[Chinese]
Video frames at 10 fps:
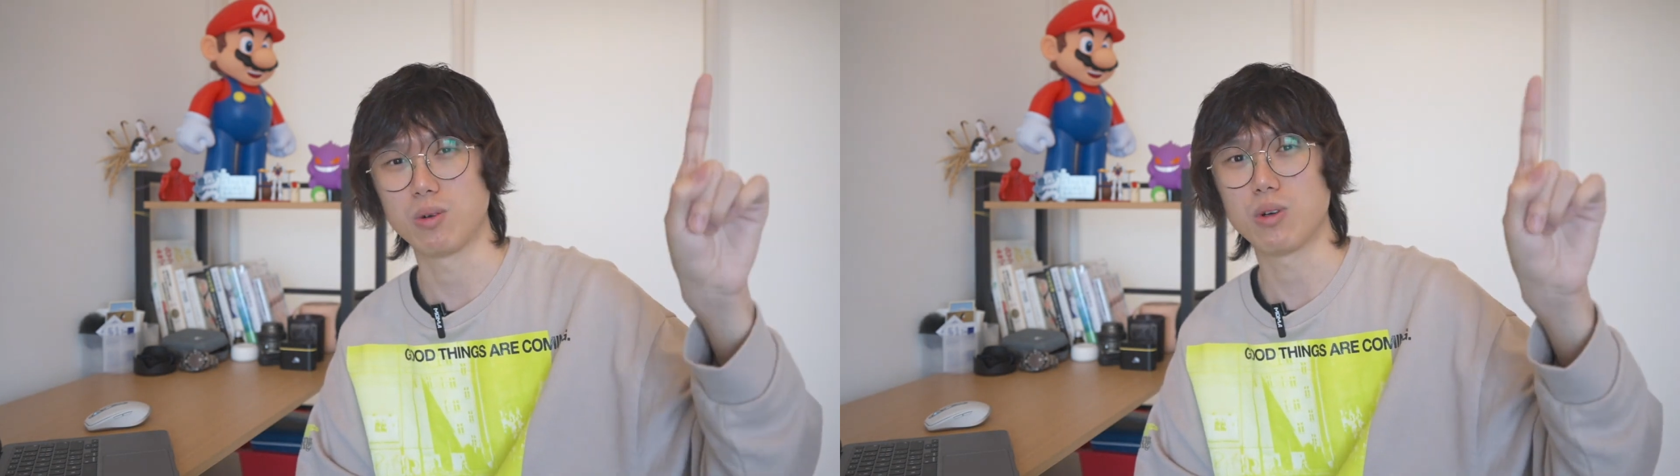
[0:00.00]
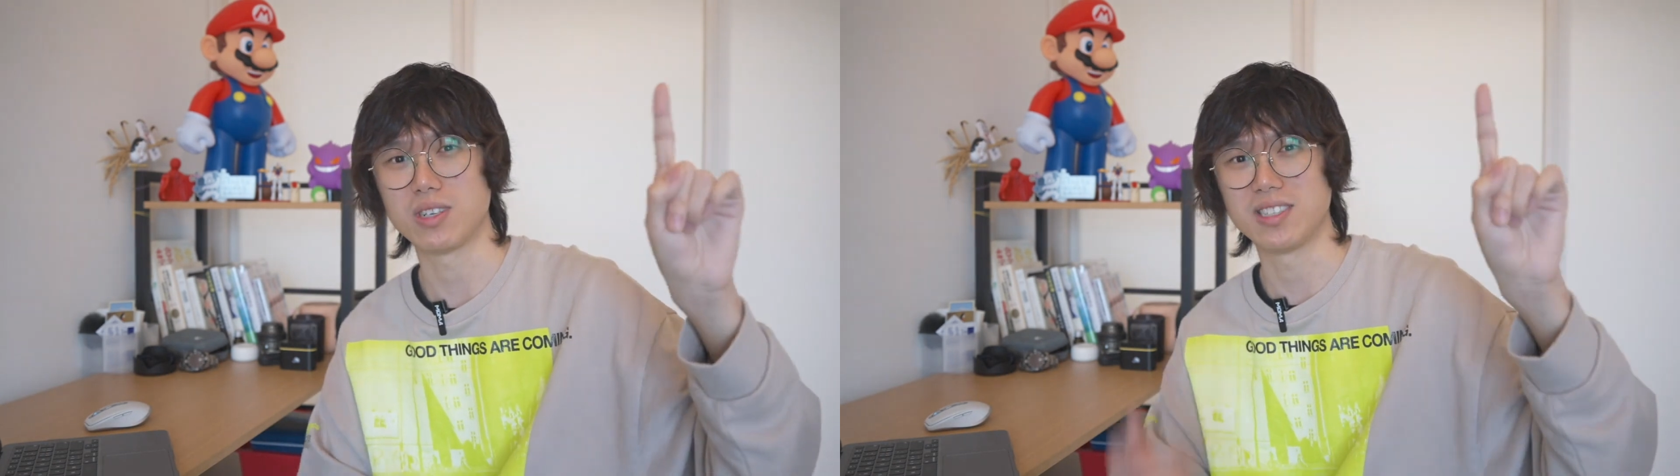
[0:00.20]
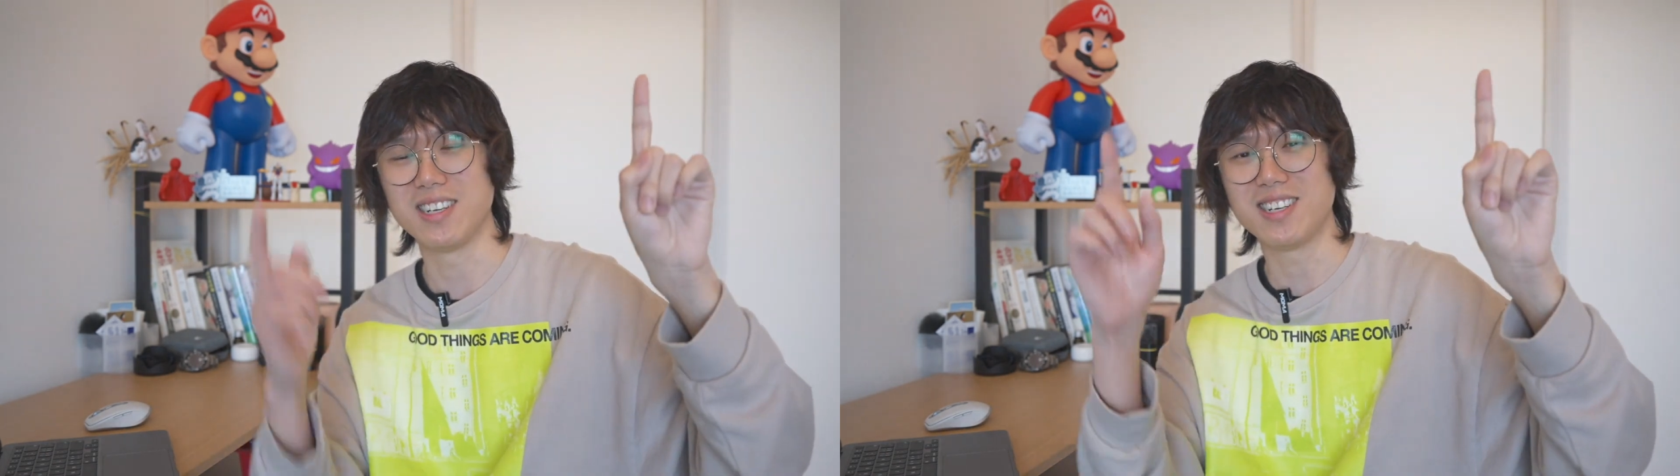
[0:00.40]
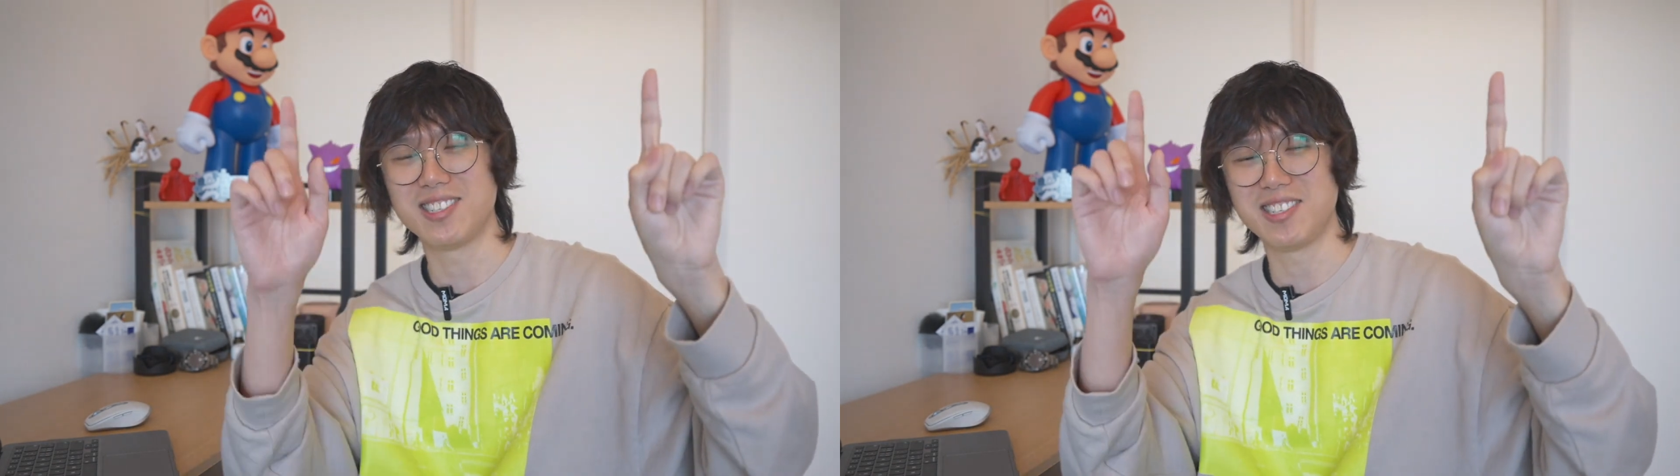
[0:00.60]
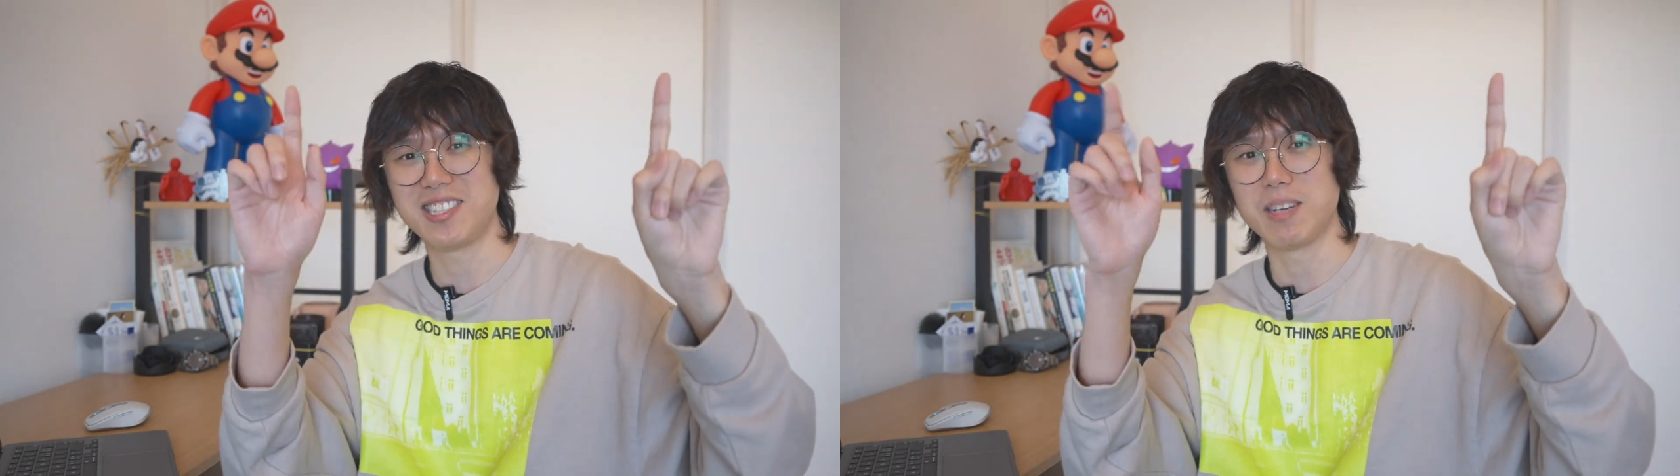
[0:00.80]
或者人和
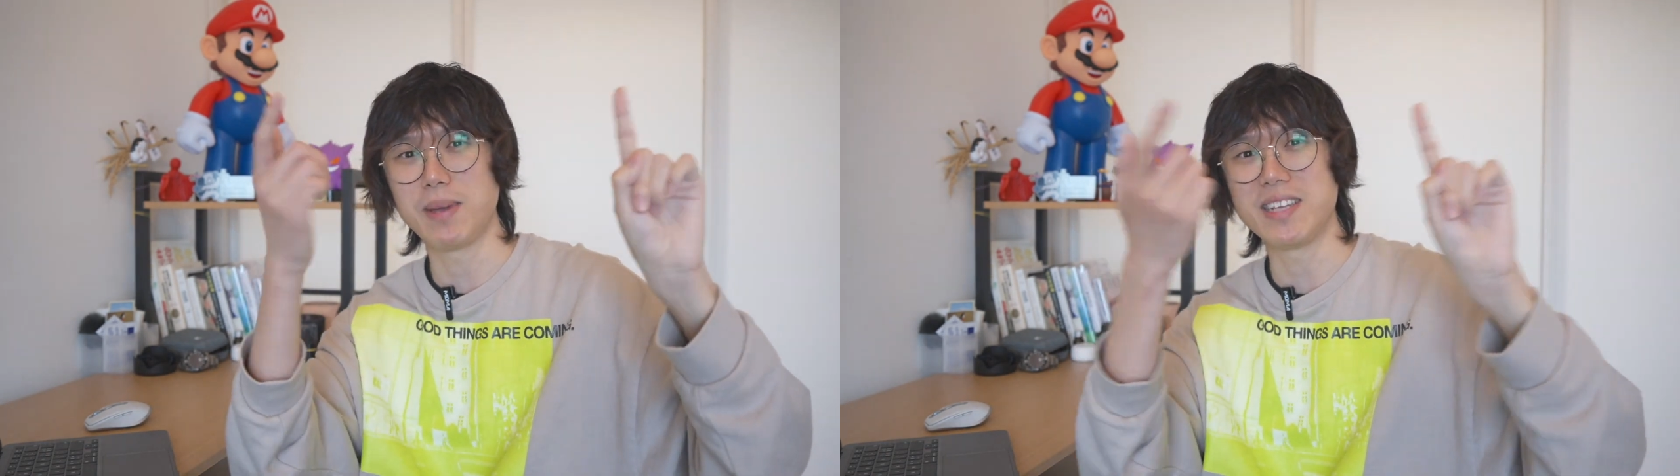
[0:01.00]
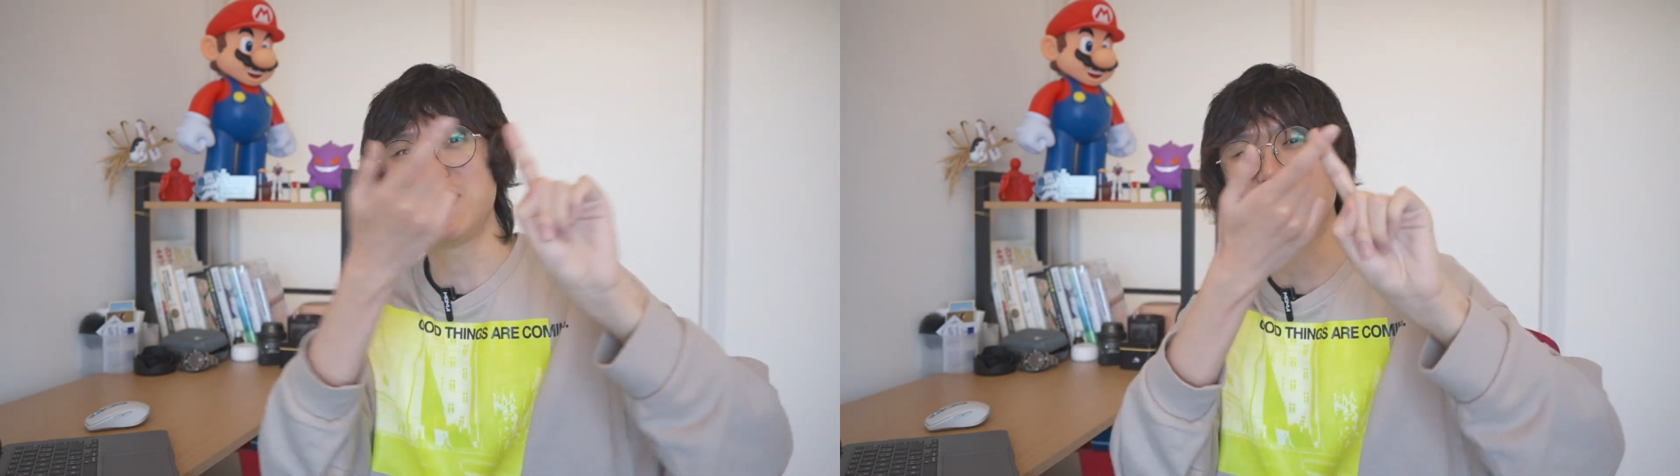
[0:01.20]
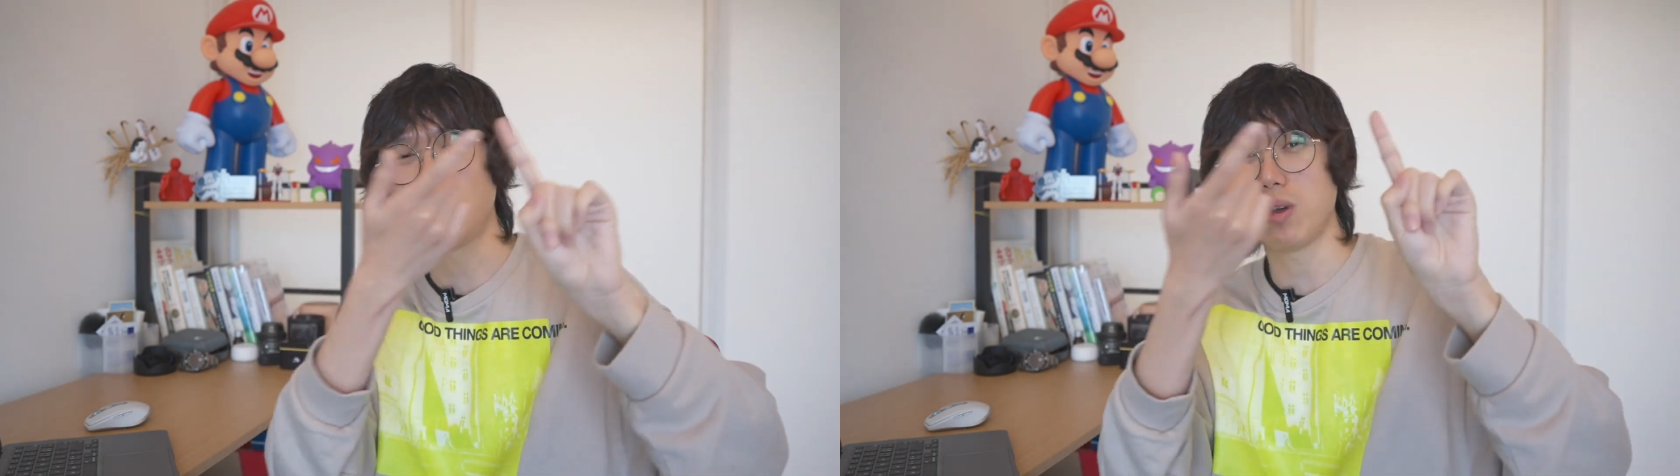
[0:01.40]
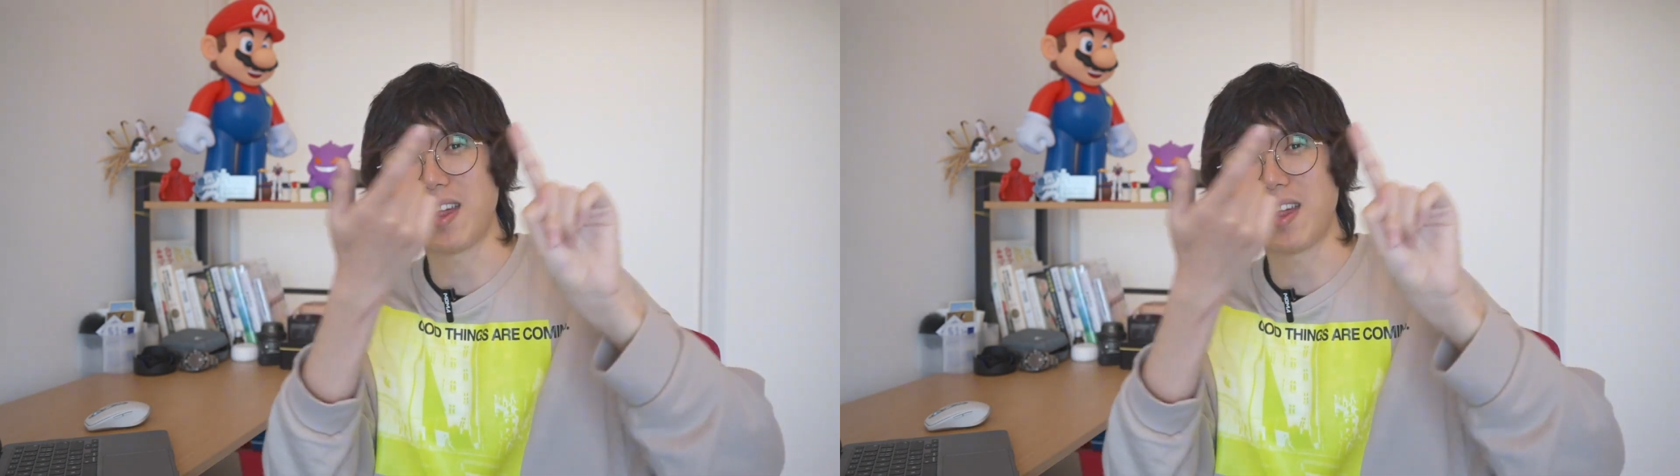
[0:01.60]
机器的边界越